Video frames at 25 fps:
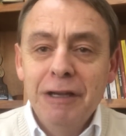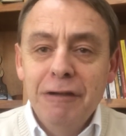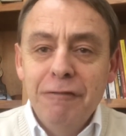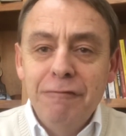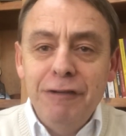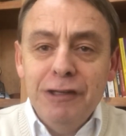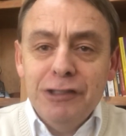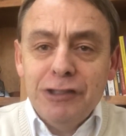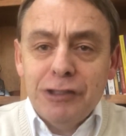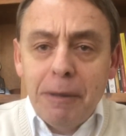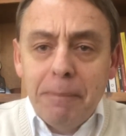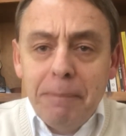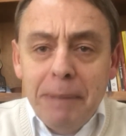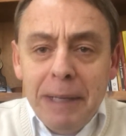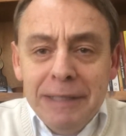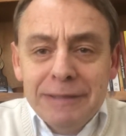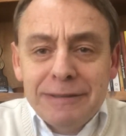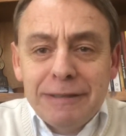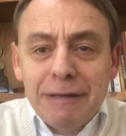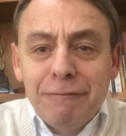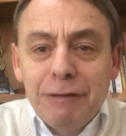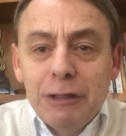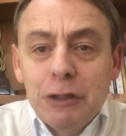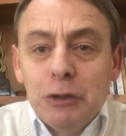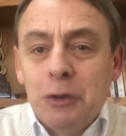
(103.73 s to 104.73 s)
Veja bem,
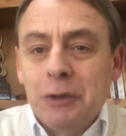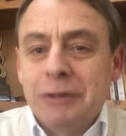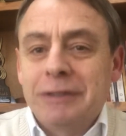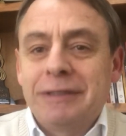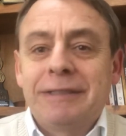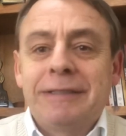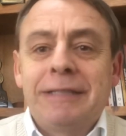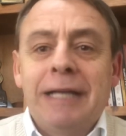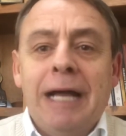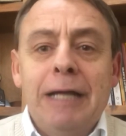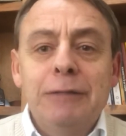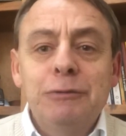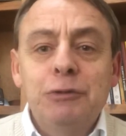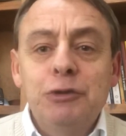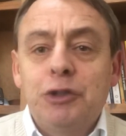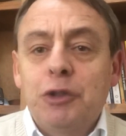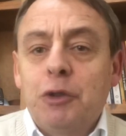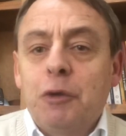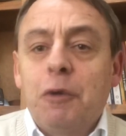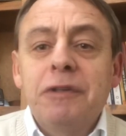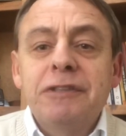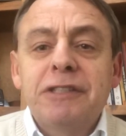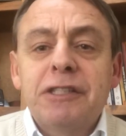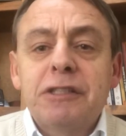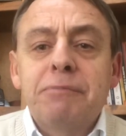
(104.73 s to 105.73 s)
estava lotado de
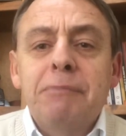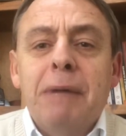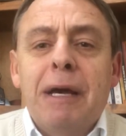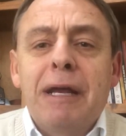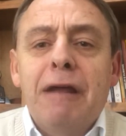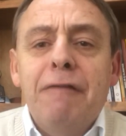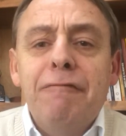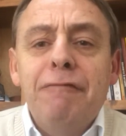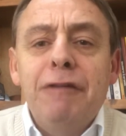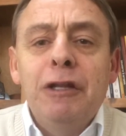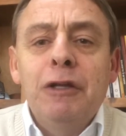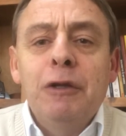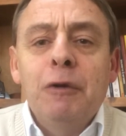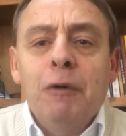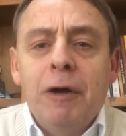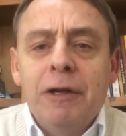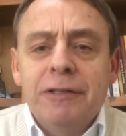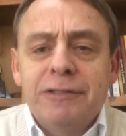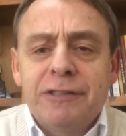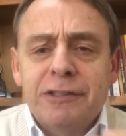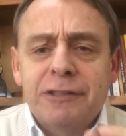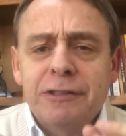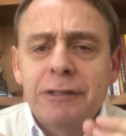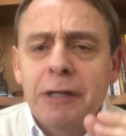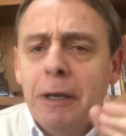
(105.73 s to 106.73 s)
coisas
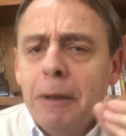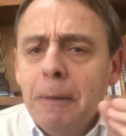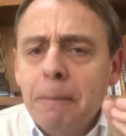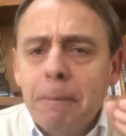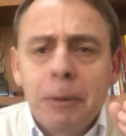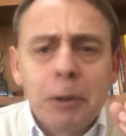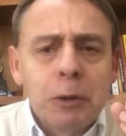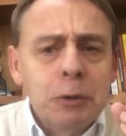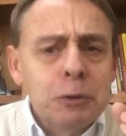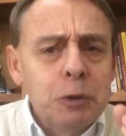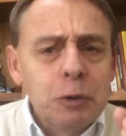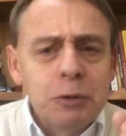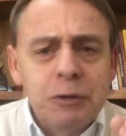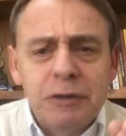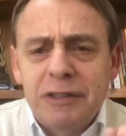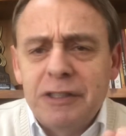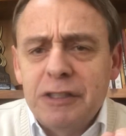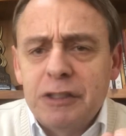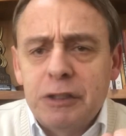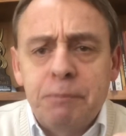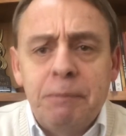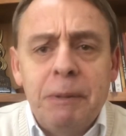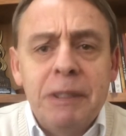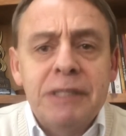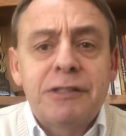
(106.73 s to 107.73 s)
maravilhosas, produtos
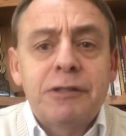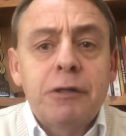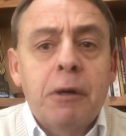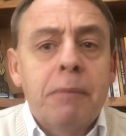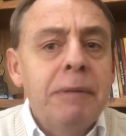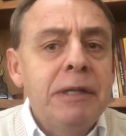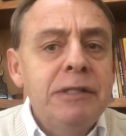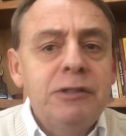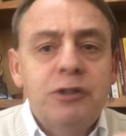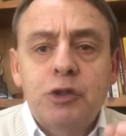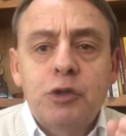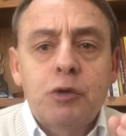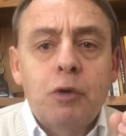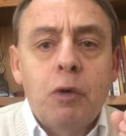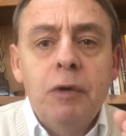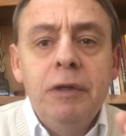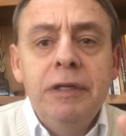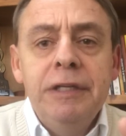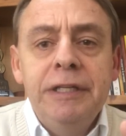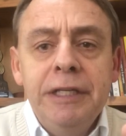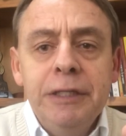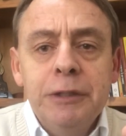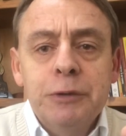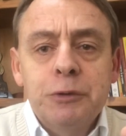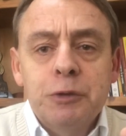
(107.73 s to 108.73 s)
especialmente
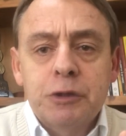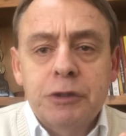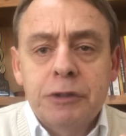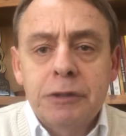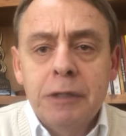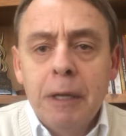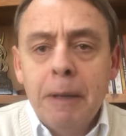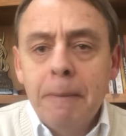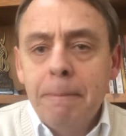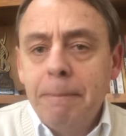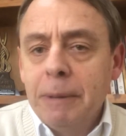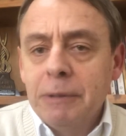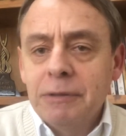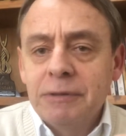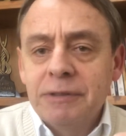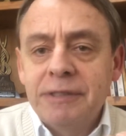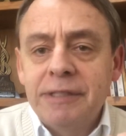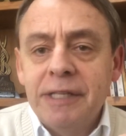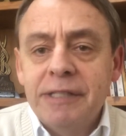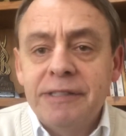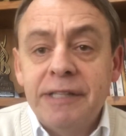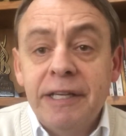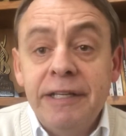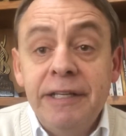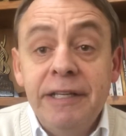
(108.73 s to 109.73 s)
escolhidos pelos
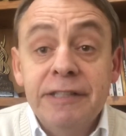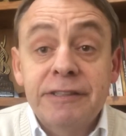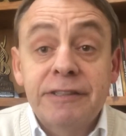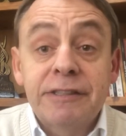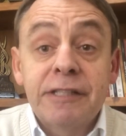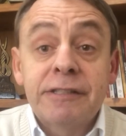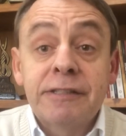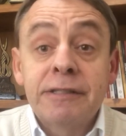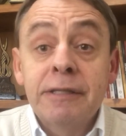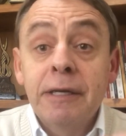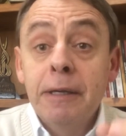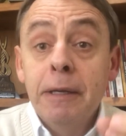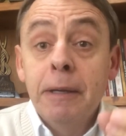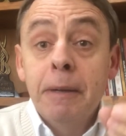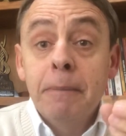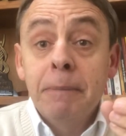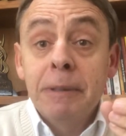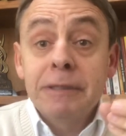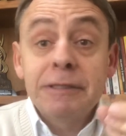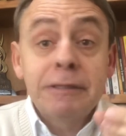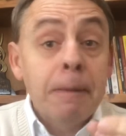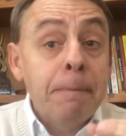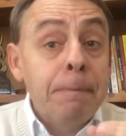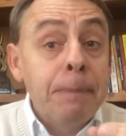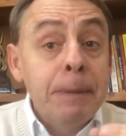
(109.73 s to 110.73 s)
desenhistas,
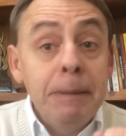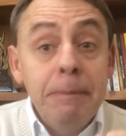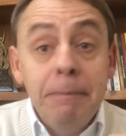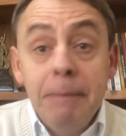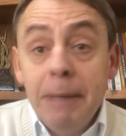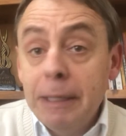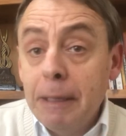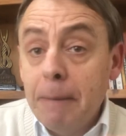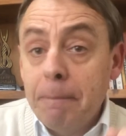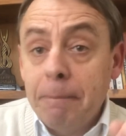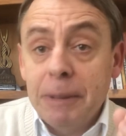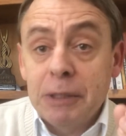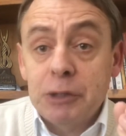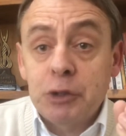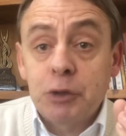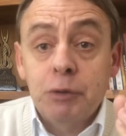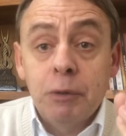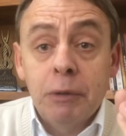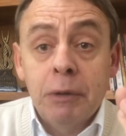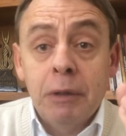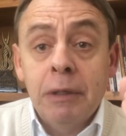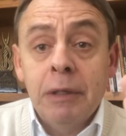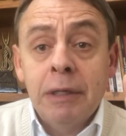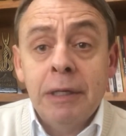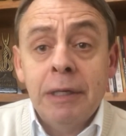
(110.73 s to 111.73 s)
mas a primeira
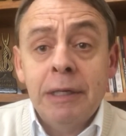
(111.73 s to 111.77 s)
pessoa